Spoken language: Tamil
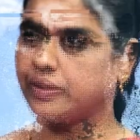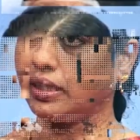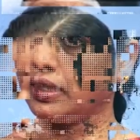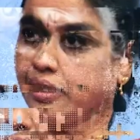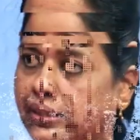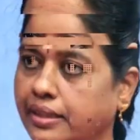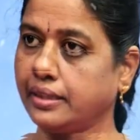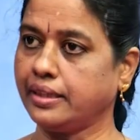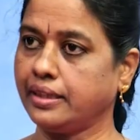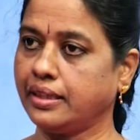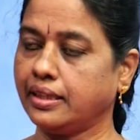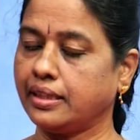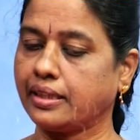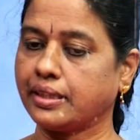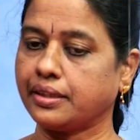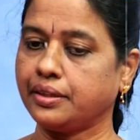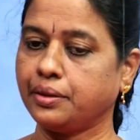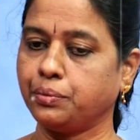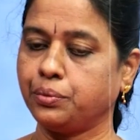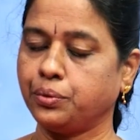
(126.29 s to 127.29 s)
நாங்கநேரியில்
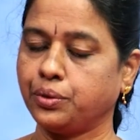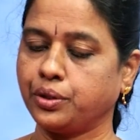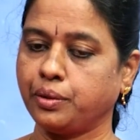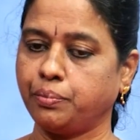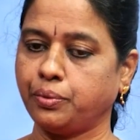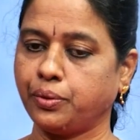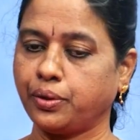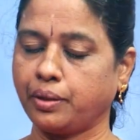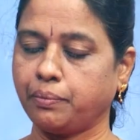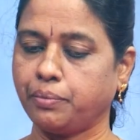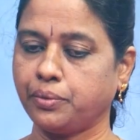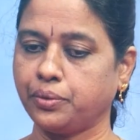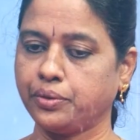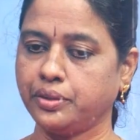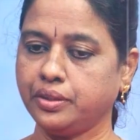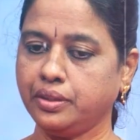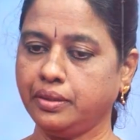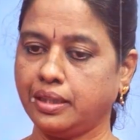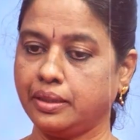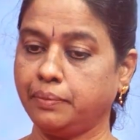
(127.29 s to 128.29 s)
நடந்த ஊருக்கு போன
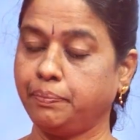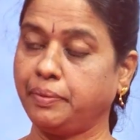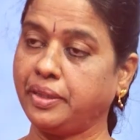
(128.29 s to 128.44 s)
போது அது